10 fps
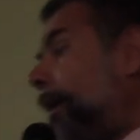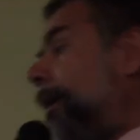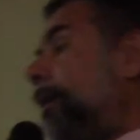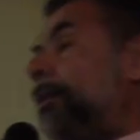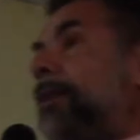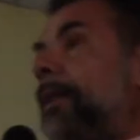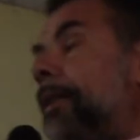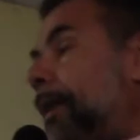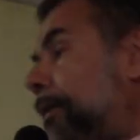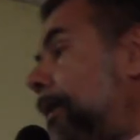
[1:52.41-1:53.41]
el
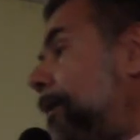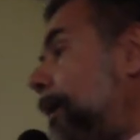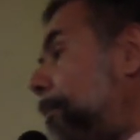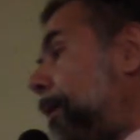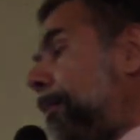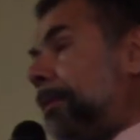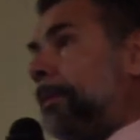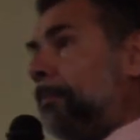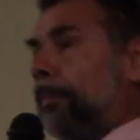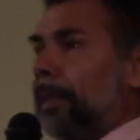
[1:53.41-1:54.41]
Internet, estar
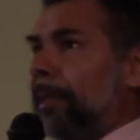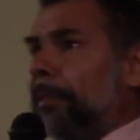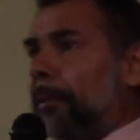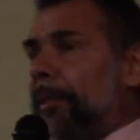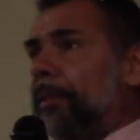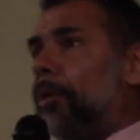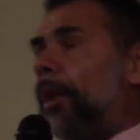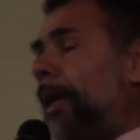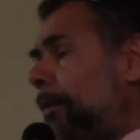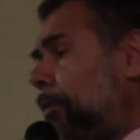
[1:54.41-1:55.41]
permanentemente
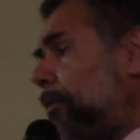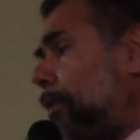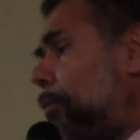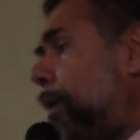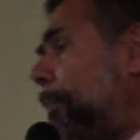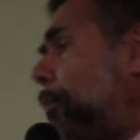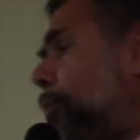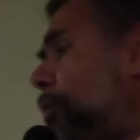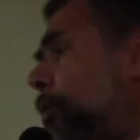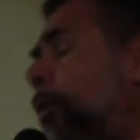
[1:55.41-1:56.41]
online nos ayuda
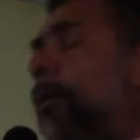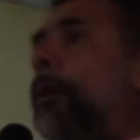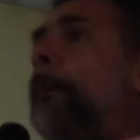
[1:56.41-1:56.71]
mucho,